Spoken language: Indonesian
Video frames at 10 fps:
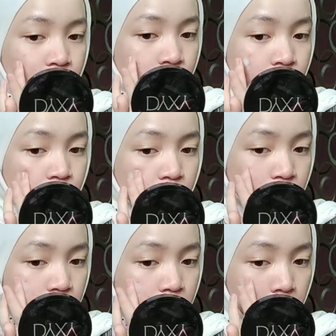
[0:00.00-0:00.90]
cream
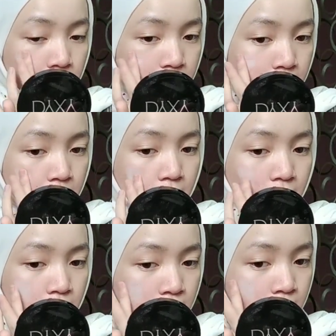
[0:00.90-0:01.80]
palette yang warna
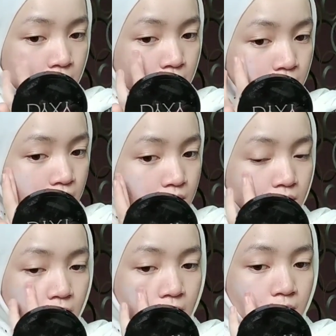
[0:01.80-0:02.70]
hijau Untuk
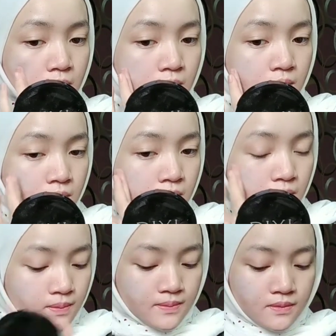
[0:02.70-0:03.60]
memampan semua
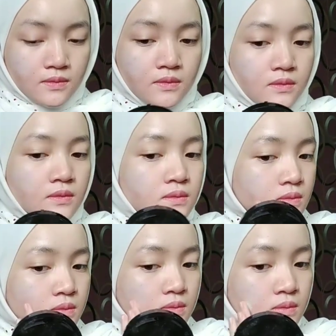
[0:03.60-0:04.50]
bekas jerawat yang
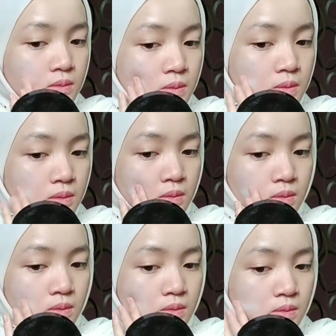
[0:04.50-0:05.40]
aku ada
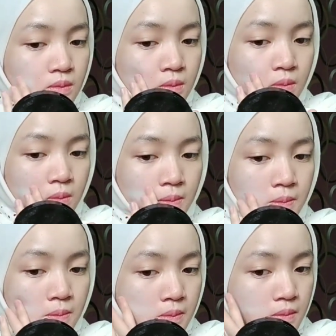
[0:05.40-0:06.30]

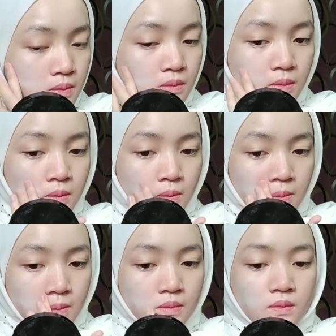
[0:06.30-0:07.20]
Dan di sini
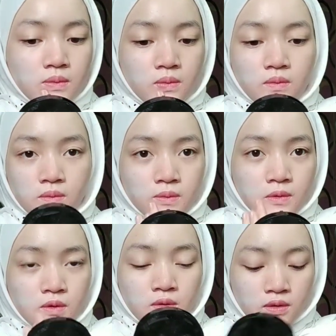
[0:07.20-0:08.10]
aku tap-tap aja
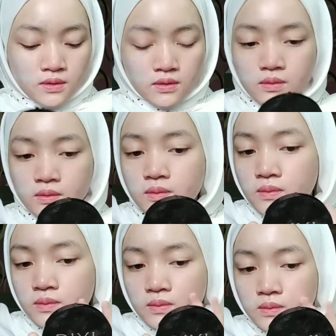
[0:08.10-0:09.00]
menggunakan
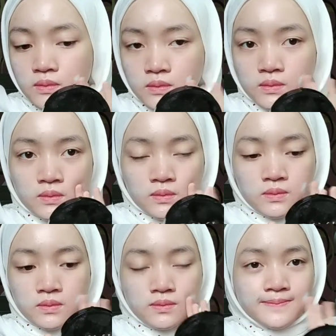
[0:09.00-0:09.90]
jari
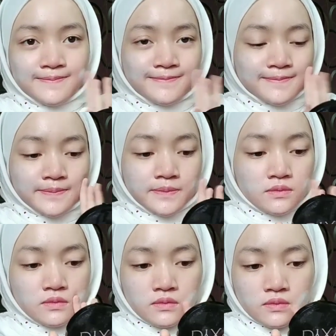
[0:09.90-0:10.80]
tapi jangan dulu
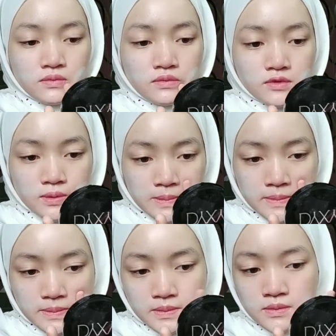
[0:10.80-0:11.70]
guys, itu
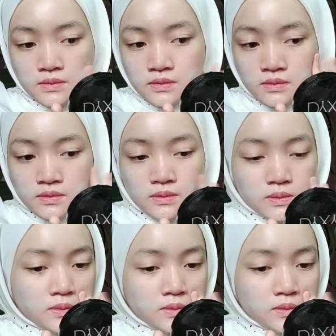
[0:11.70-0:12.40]
masih